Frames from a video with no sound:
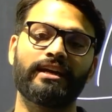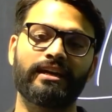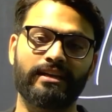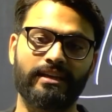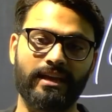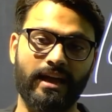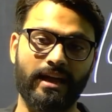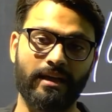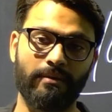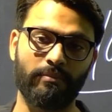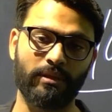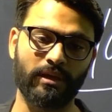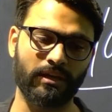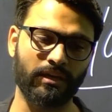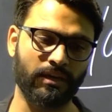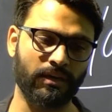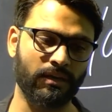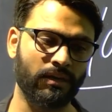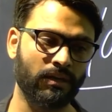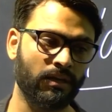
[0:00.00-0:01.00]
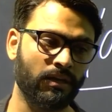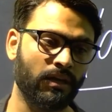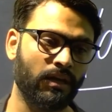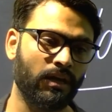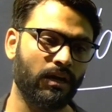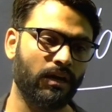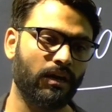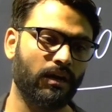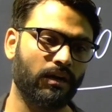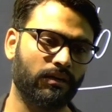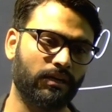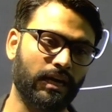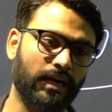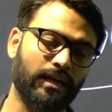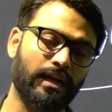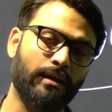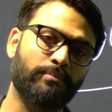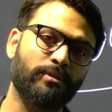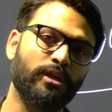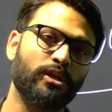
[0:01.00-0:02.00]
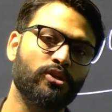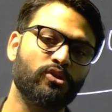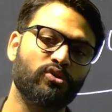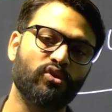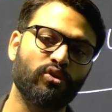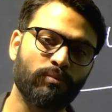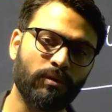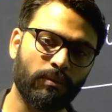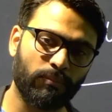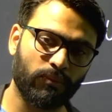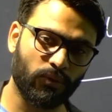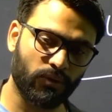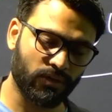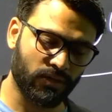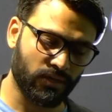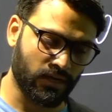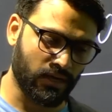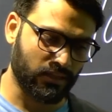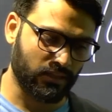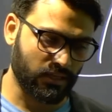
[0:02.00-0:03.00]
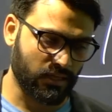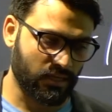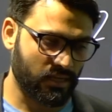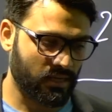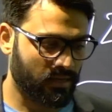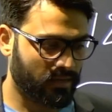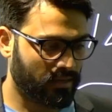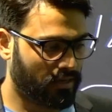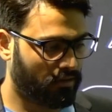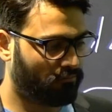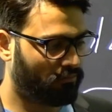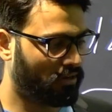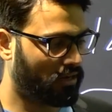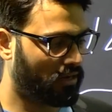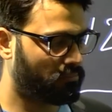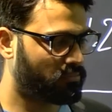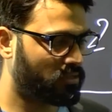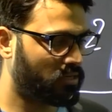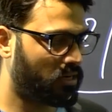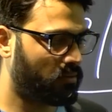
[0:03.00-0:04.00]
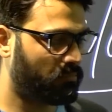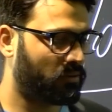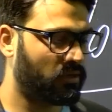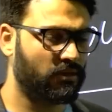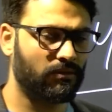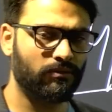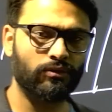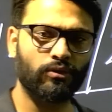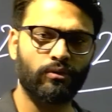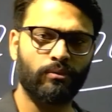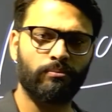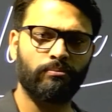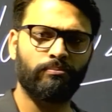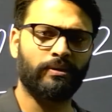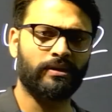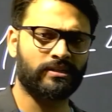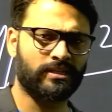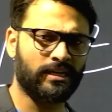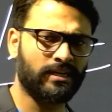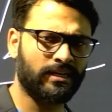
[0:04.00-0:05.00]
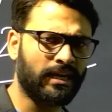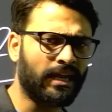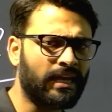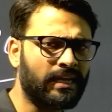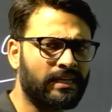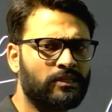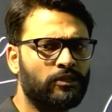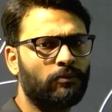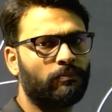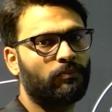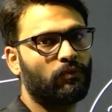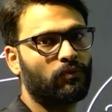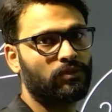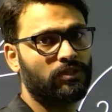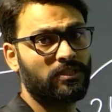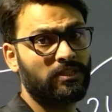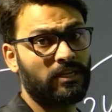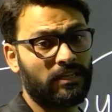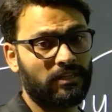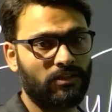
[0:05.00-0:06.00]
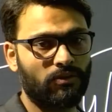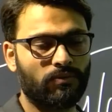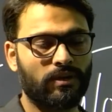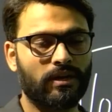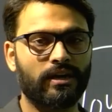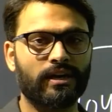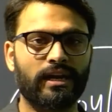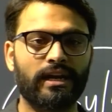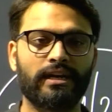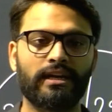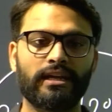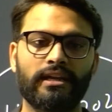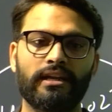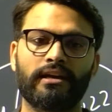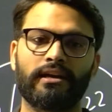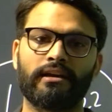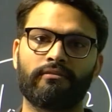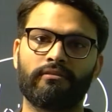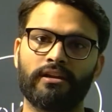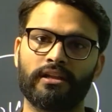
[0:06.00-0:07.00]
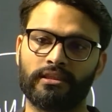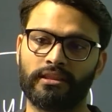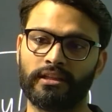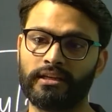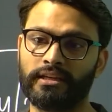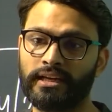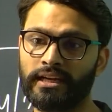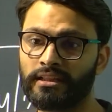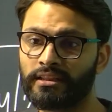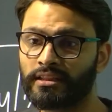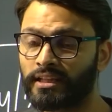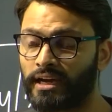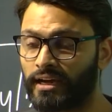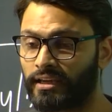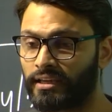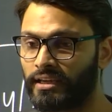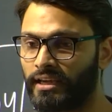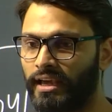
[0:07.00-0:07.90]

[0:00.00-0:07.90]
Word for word: क्या है देखिए टाटा आपसे रिज्यूम अपलोड कराता है या फिर आपसे आपकी जो परसेंटेज जो पूछी जाती है उनका क्राइटेरिया केवल इतना ही है ताकि